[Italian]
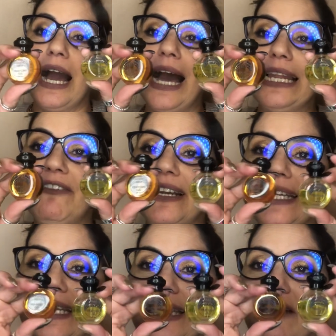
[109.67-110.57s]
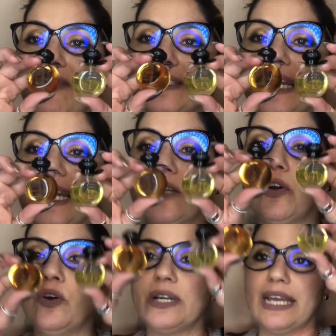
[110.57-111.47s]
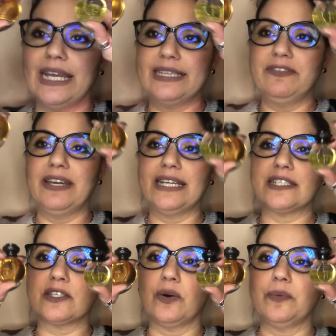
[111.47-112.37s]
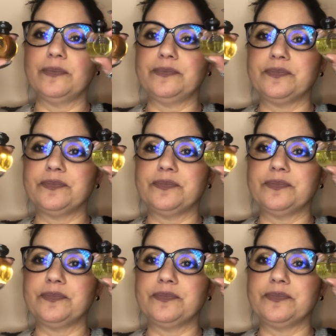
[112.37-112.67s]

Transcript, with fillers: alla vaniglia, infatti anche il colore è diverso.